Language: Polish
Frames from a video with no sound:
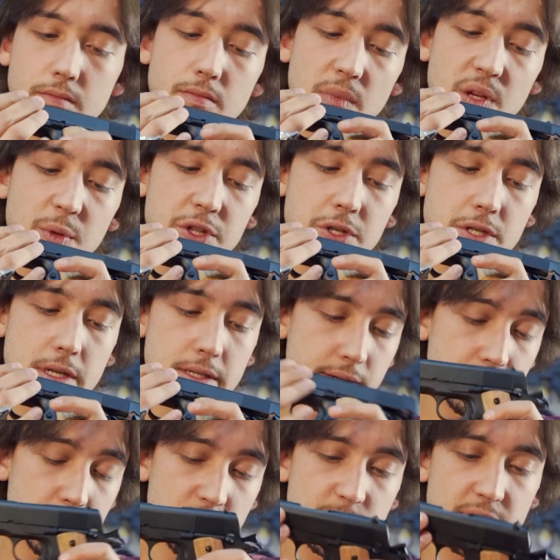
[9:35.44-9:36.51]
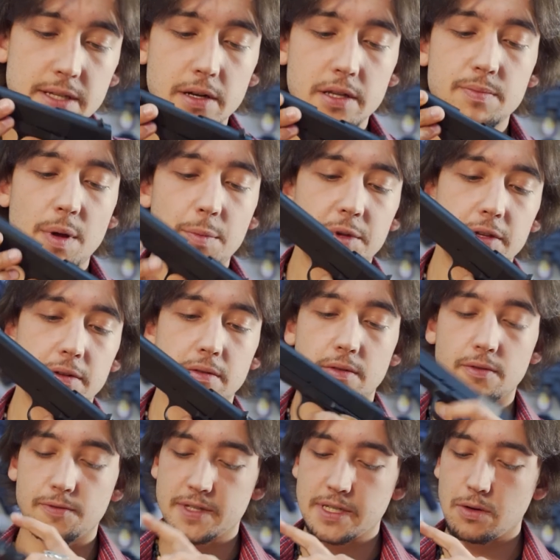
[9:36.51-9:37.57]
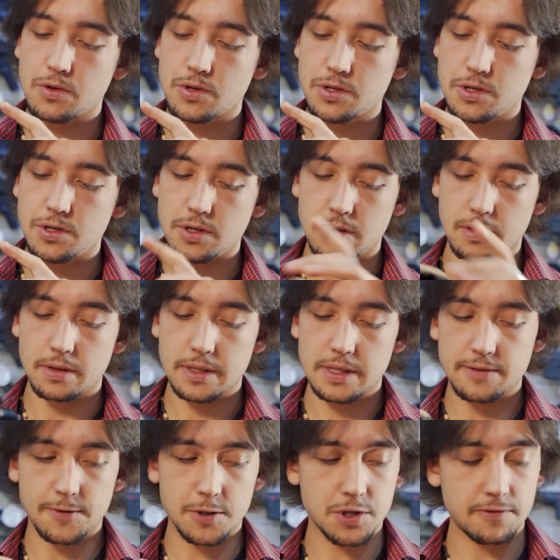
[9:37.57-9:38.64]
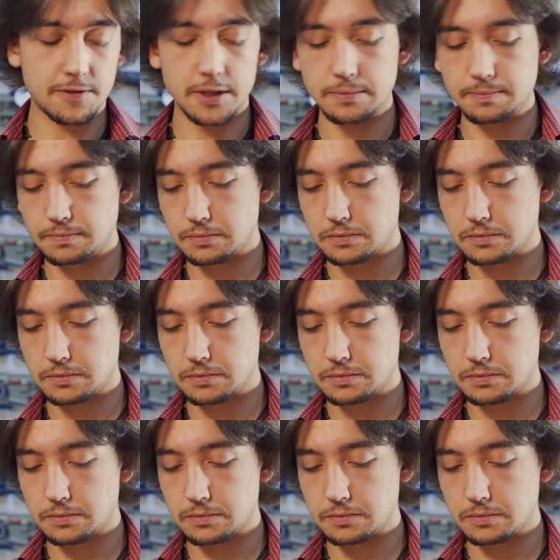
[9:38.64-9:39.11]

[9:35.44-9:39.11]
mimo to, że na zewnątrz pistolet mamy w całości z tworzywa,